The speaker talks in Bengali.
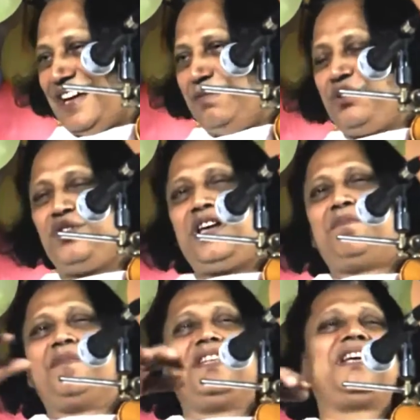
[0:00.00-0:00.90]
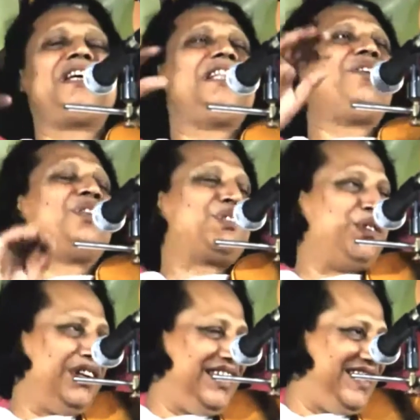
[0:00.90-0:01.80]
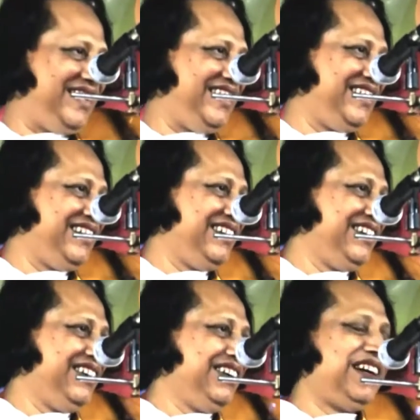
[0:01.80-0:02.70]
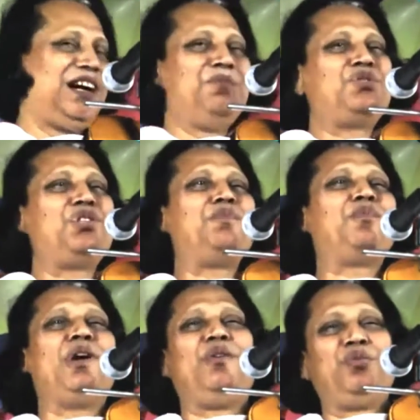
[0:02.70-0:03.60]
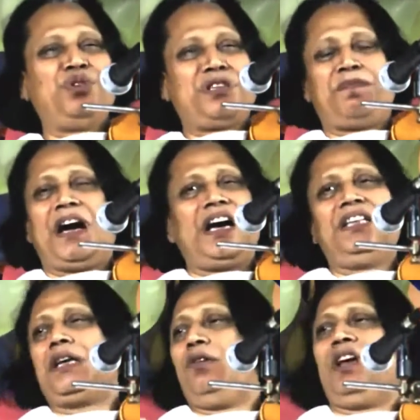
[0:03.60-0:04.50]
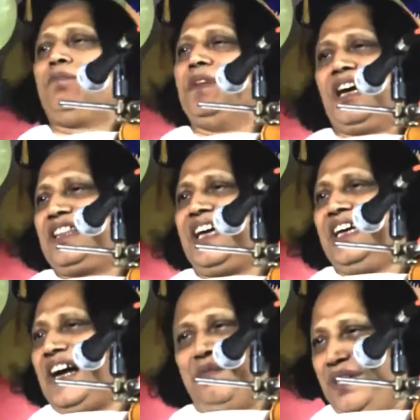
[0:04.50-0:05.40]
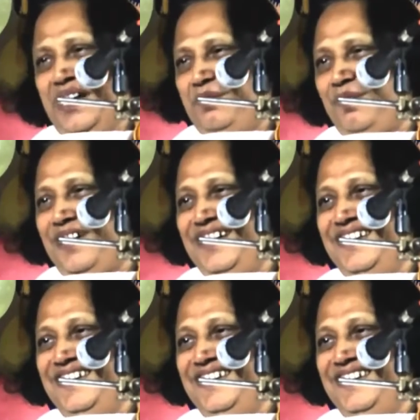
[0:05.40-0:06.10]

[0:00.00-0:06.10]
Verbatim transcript: আমি যদি আপনাদেরকে দাওয়াত করি আমি যদি পোলাও গোস পাকাই তাহলে আপনারা তাই খাবেন না বাবা